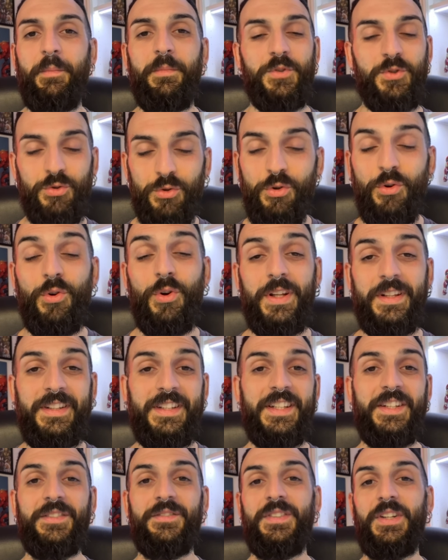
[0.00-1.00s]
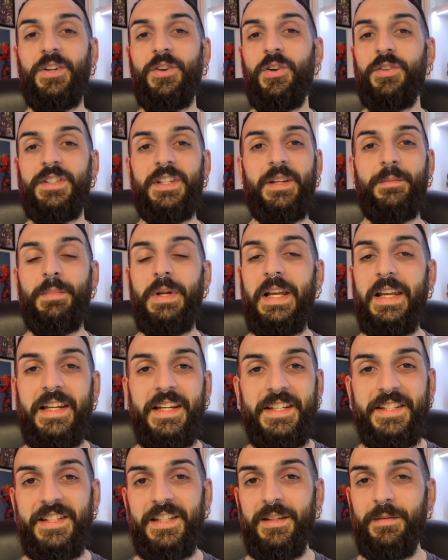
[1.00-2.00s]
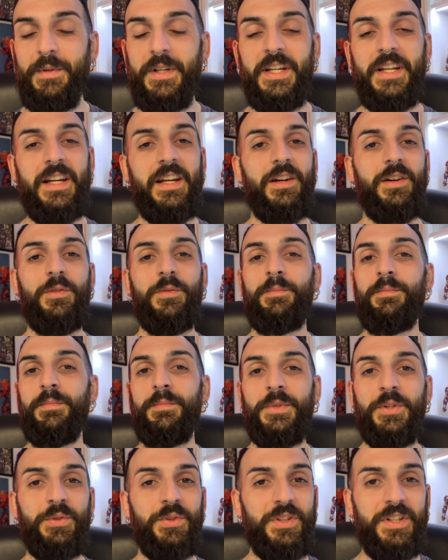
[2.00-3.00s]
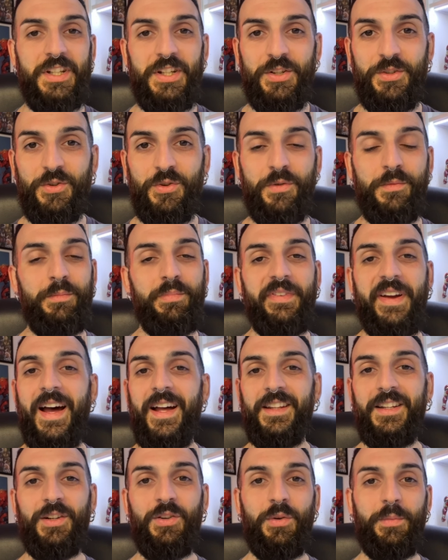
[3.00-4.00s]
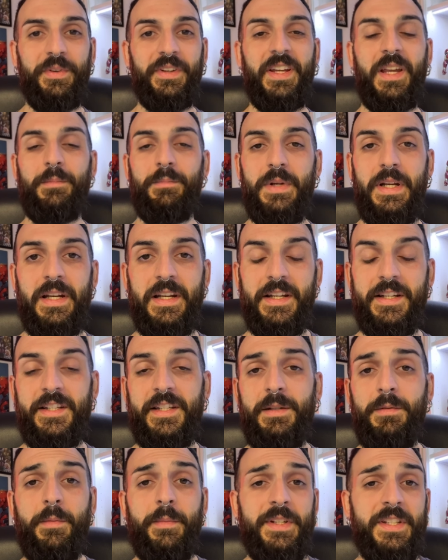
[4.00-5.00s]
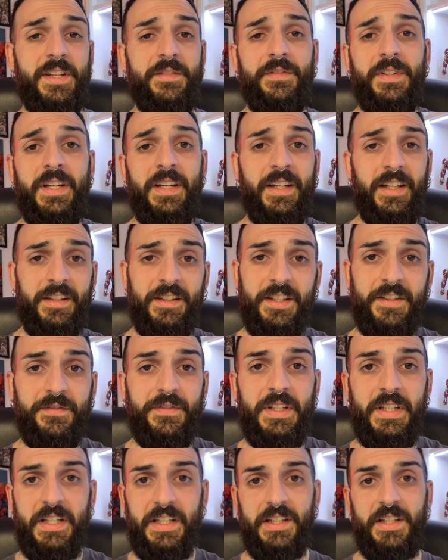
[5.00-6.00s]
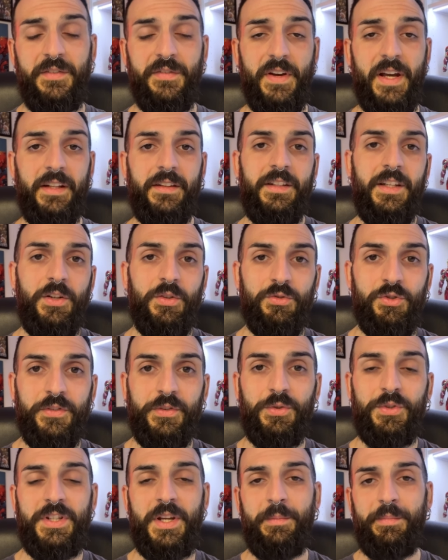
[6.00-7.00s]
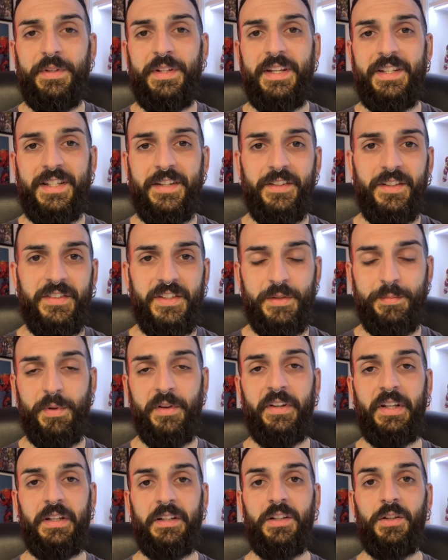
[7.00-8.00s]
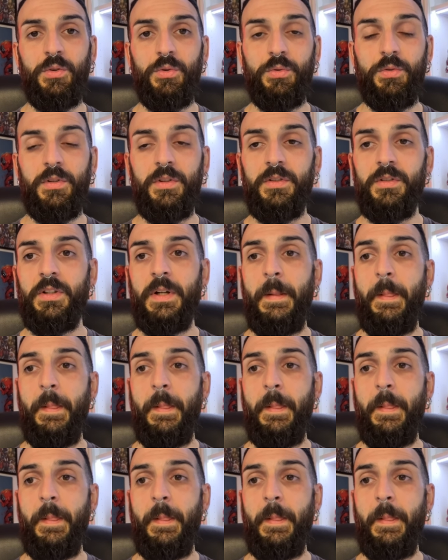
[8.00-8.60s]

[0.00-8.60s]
solo a dirvi cose bellissime, oh mio dio compratelo perché è bellissimo, ma serve anche a dirvi i difetti, io cerco sempre di essere trasparente in tutto.